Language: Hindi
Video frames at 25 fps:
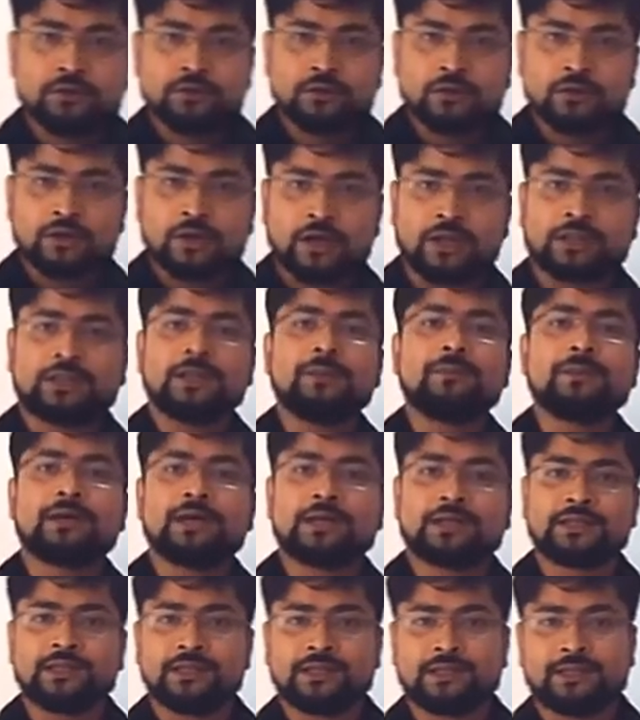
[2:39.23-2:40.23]
खत्म
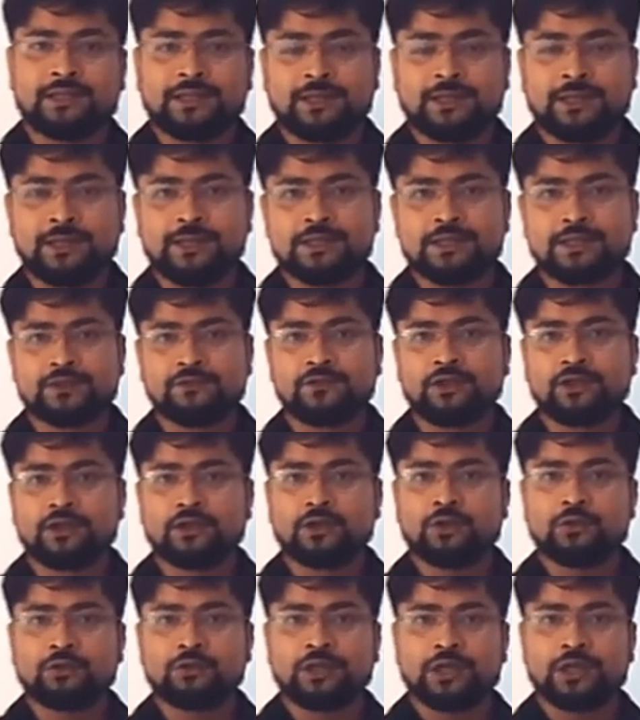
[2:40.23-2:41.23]
कर देते हैं जीवन
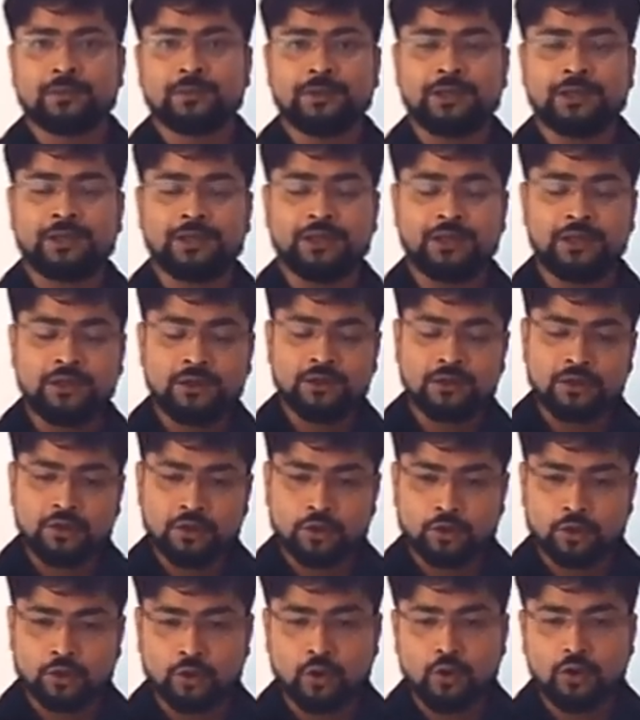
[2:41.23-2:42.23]
को उधर में ही
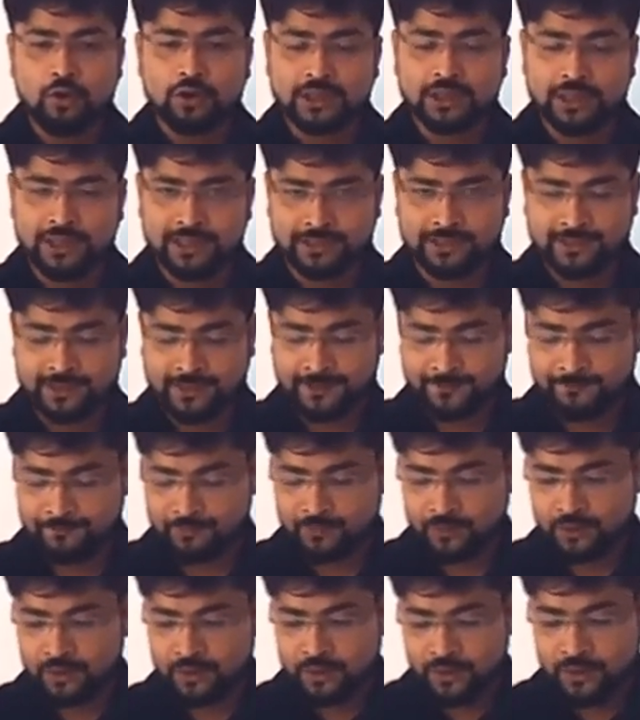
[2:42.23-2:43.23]
रोक लेते हैं
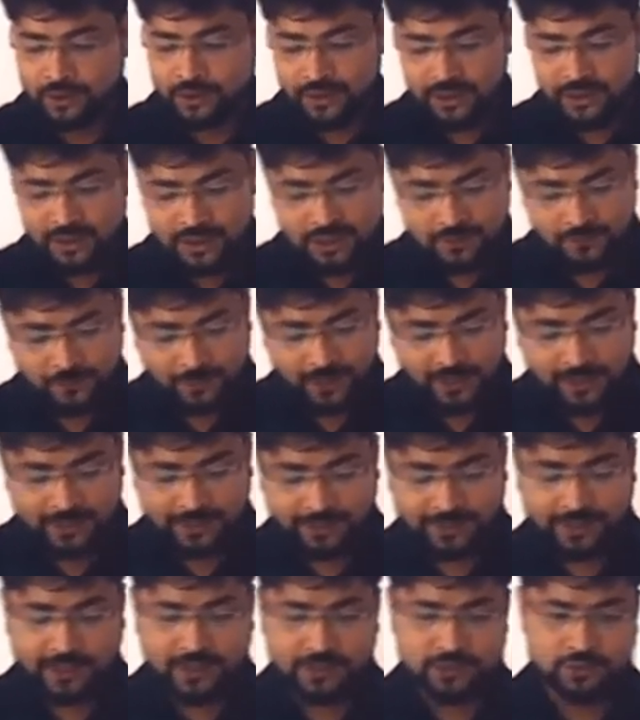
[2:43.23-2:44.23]
इस पार्ट
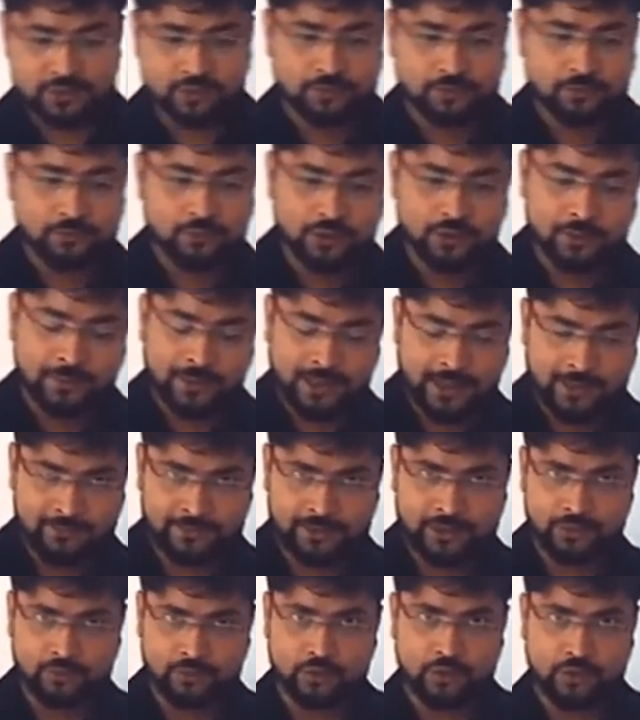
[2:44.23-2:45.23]
का जो मूल भाव
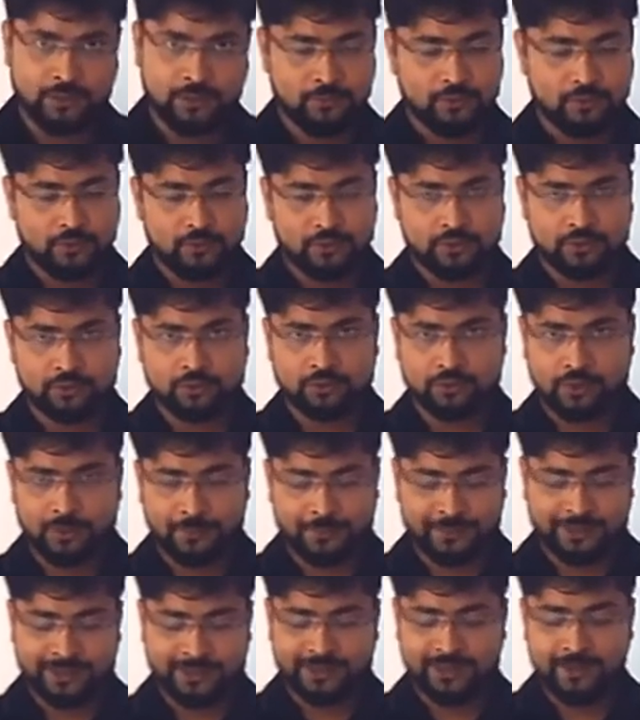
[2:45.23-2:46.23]
है वो हम लोग थोड़ा
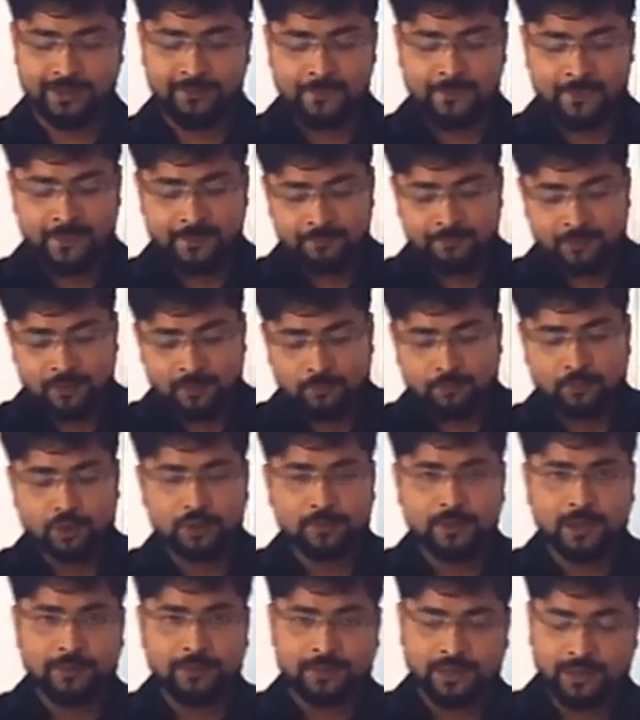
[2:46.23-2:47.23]
पढ़ेंगे मूल
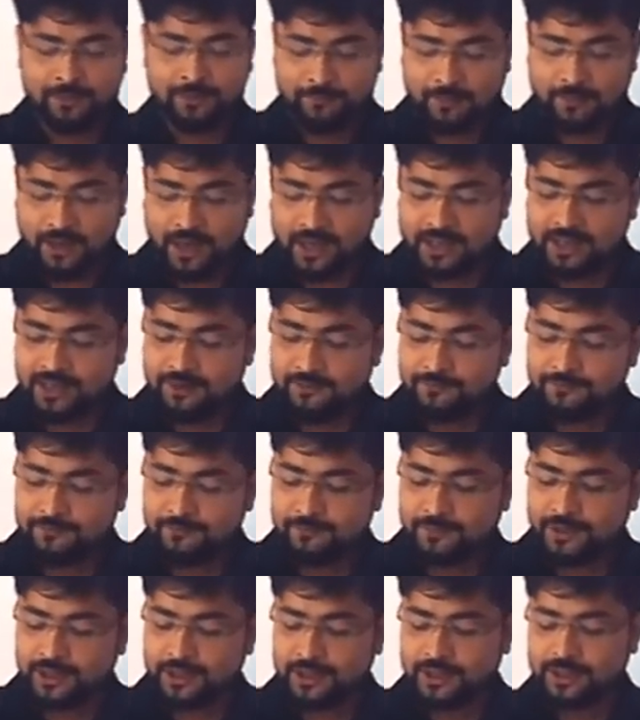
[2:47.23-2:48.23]
भाव है मानव
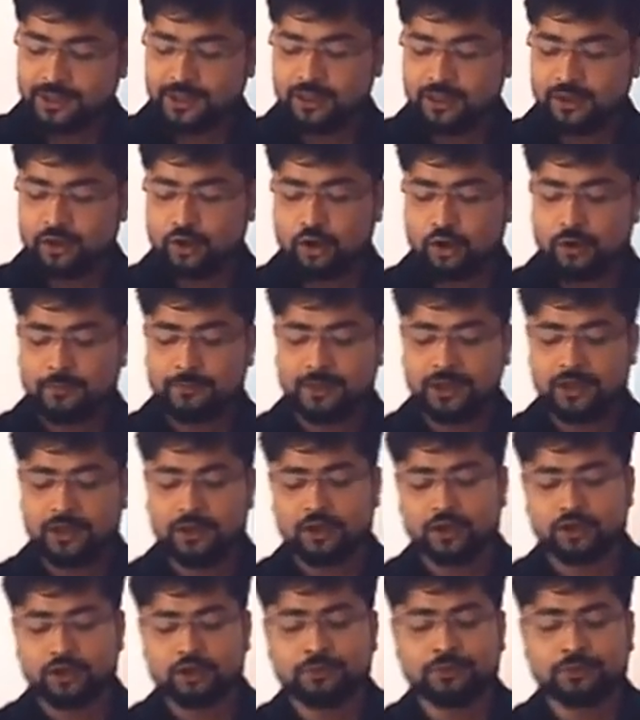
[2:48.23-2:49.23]
मन की कोमल
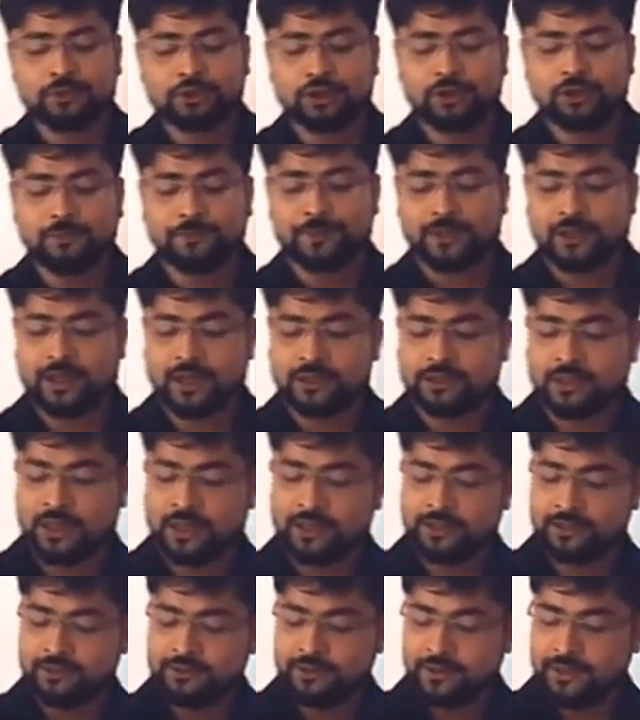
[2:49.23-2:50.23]
अनुभूति पर
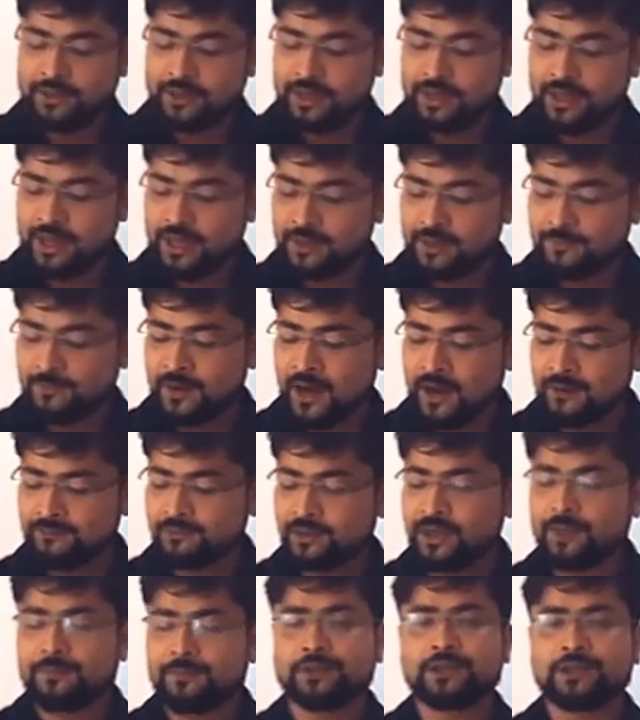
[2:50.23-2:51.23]
आधारित एक
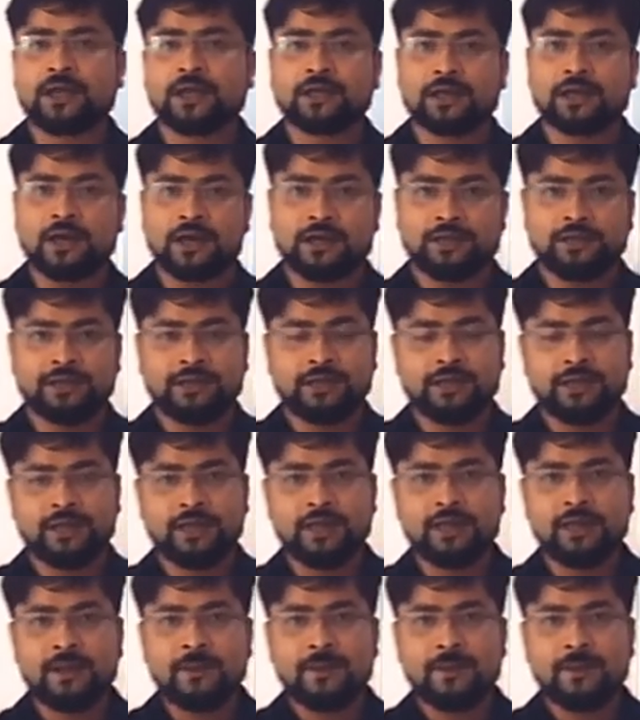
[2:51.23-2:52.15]
भावना प्रधान कहानी है ये